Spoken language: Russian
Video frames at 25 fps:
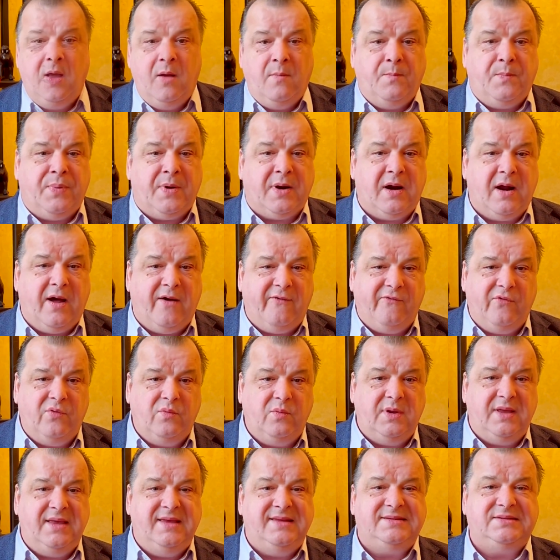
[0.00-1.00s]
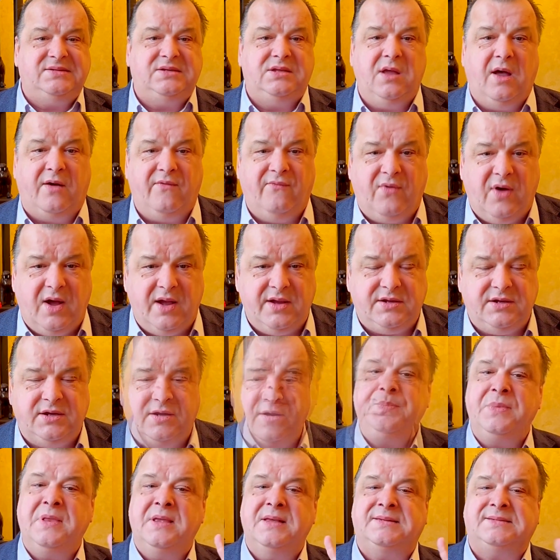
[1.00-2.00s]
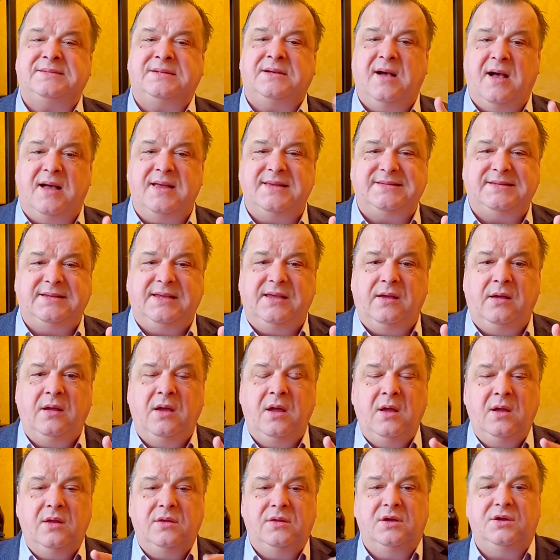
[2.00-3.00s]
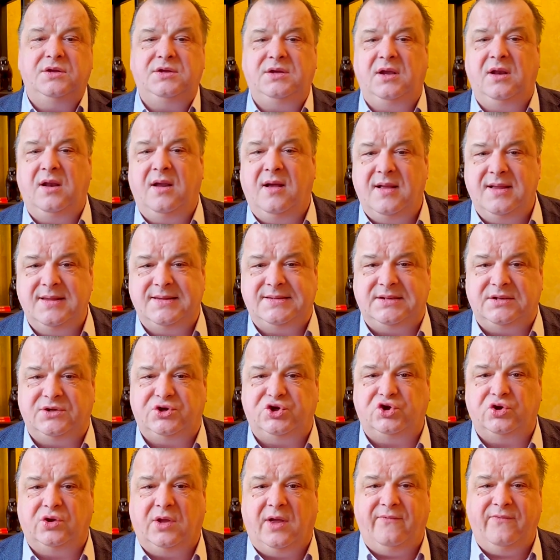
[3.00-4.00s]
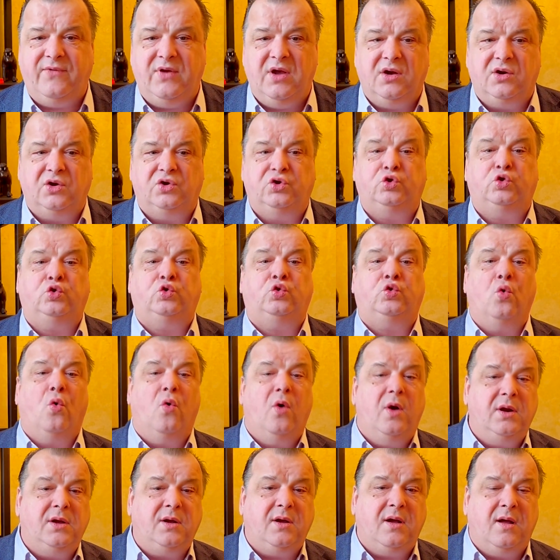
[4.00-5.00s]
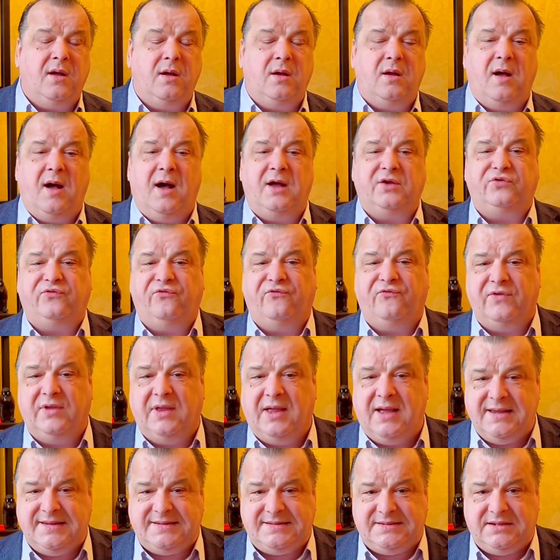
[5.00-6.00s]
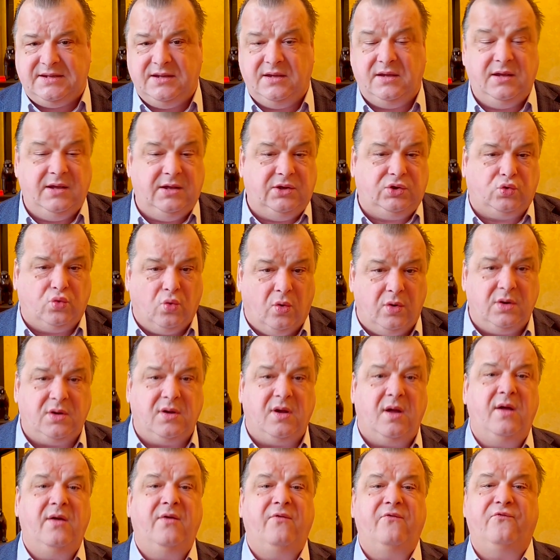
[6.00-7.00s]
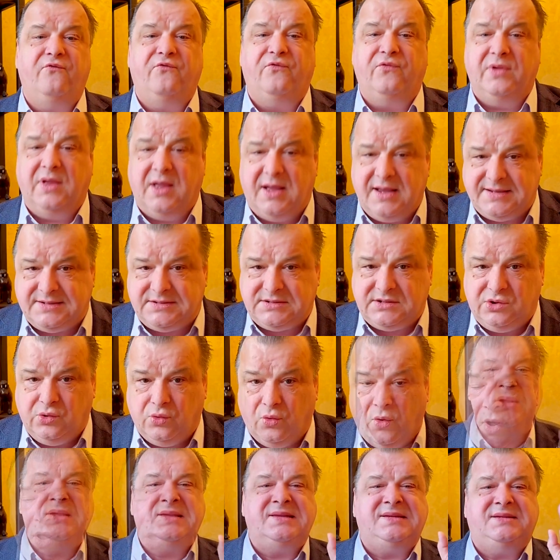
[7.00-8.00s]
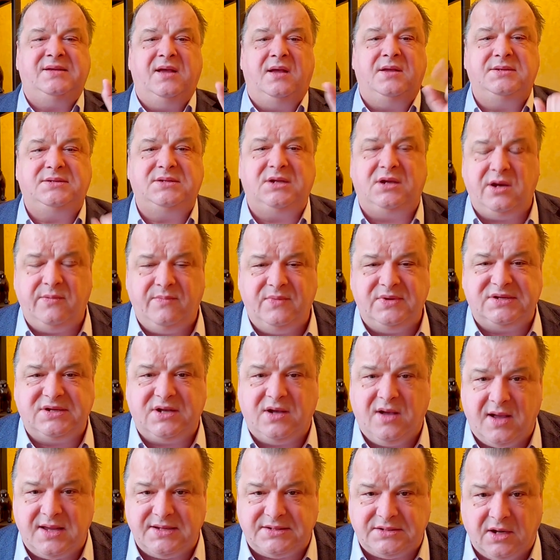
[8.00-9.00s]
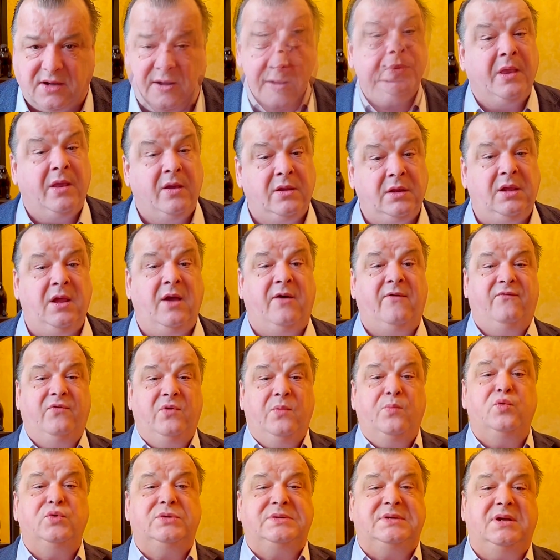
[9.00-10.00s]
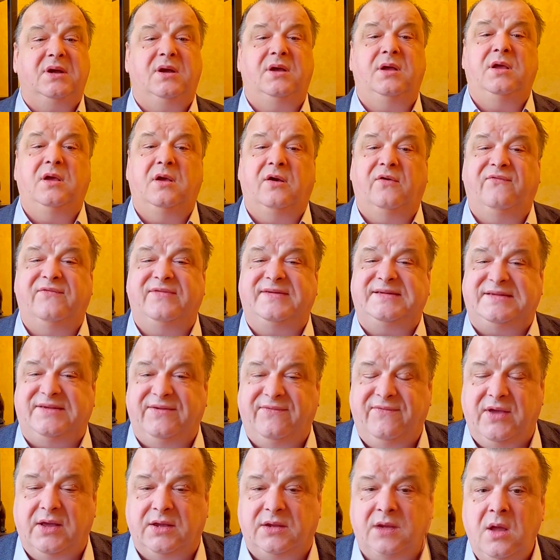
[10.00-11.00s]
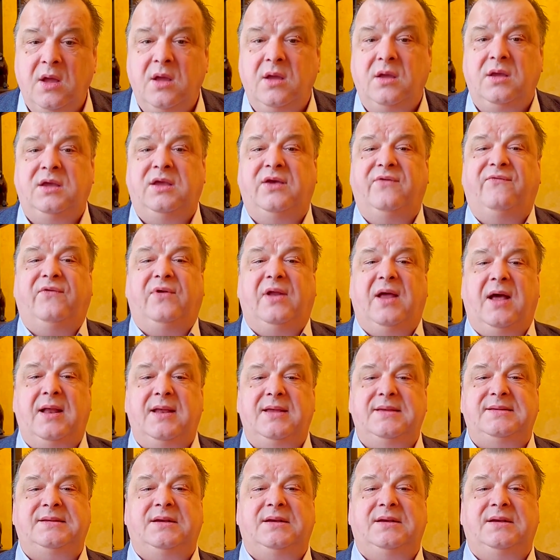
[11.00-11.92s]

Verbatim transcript: Право Правом издавать сказки наделялся человек только от власти и только властью. Цензорами сказок для выпуска их в свет являлись